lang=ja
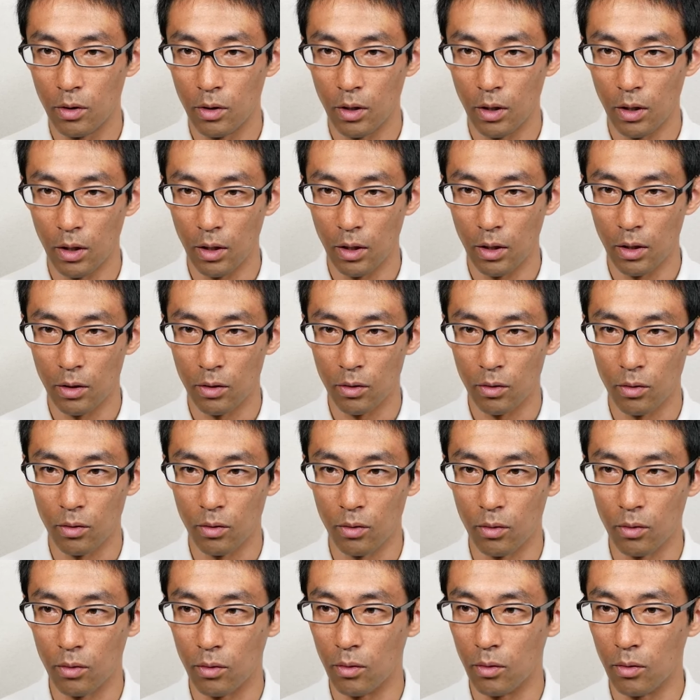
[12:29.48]
えっ、ー、
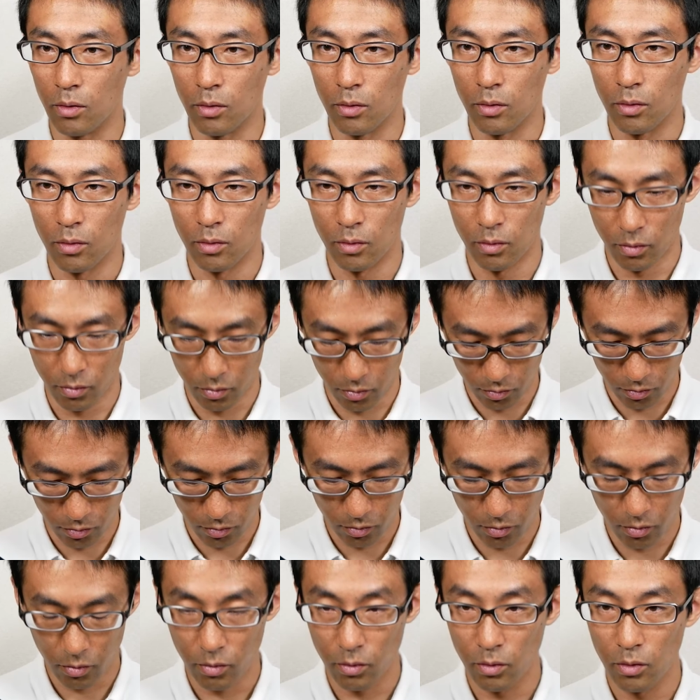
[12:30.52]
と
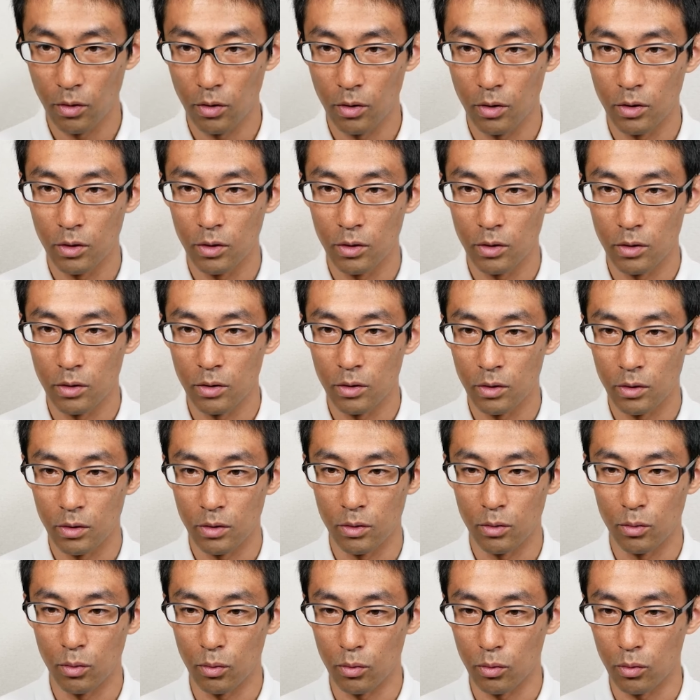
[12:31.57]

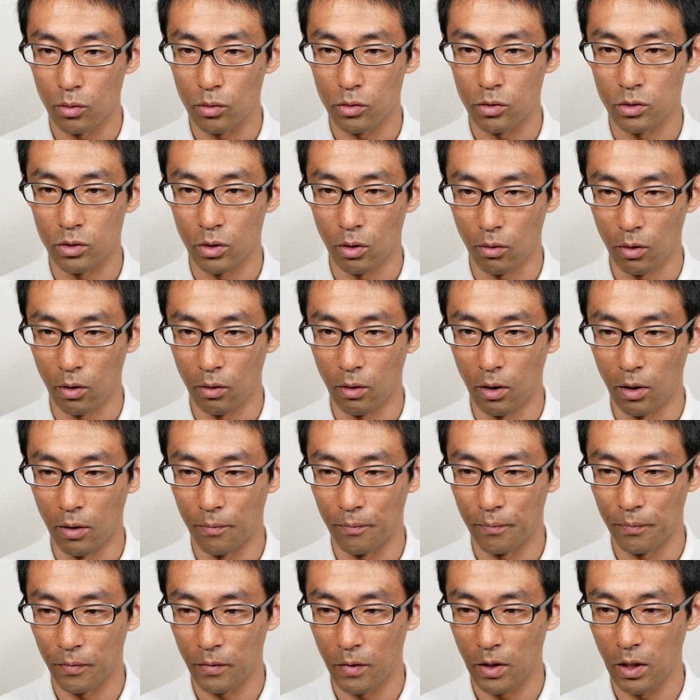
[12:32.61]
どどうすんだこれは。
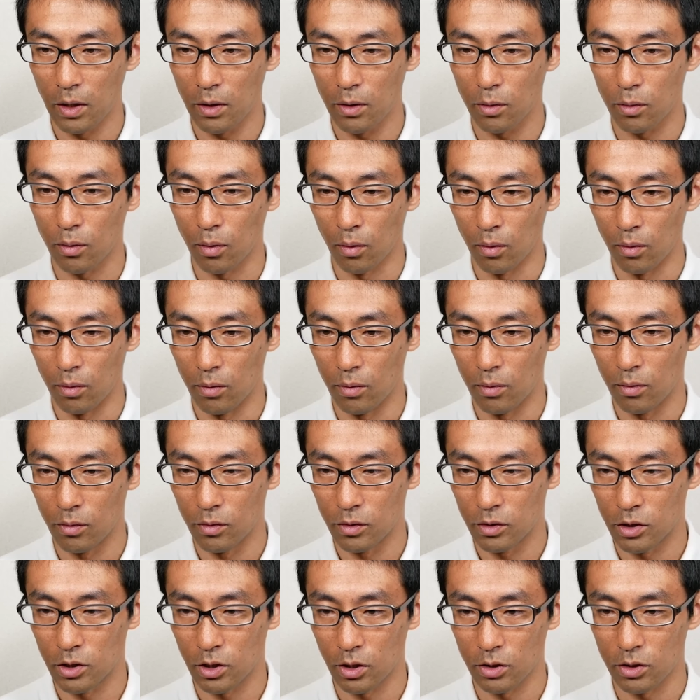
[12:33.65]
ゲット
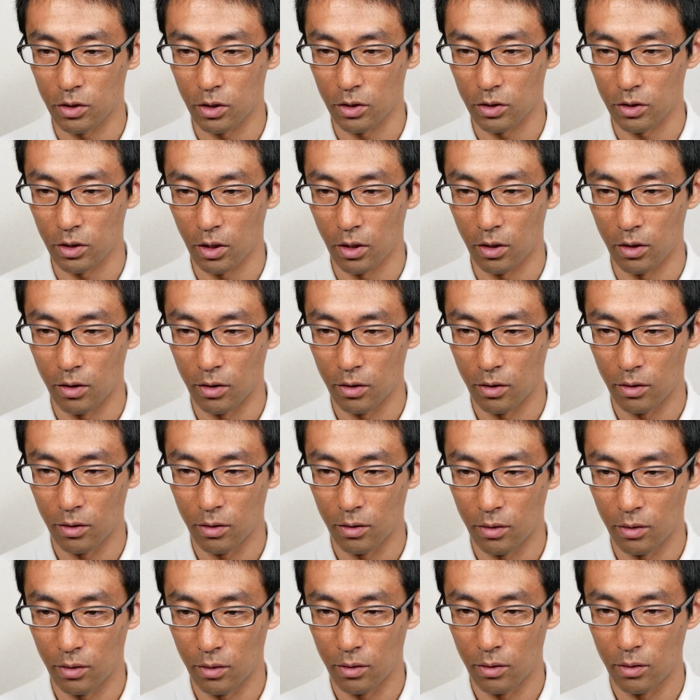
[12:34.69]
違う違う違う。
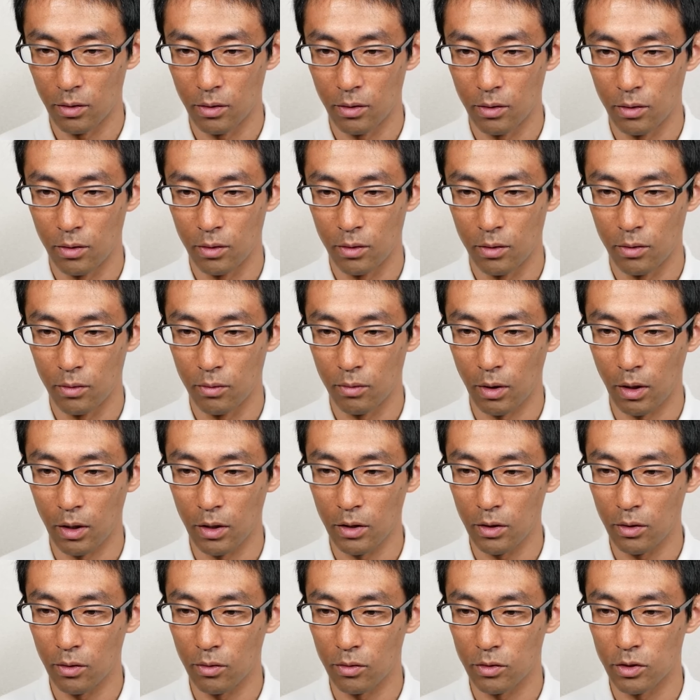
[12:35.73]

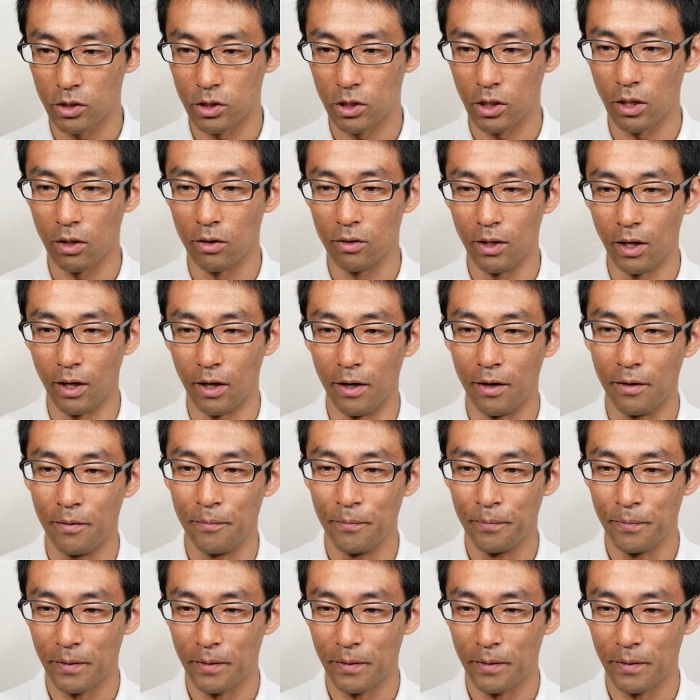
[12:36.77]
ファインド違うな。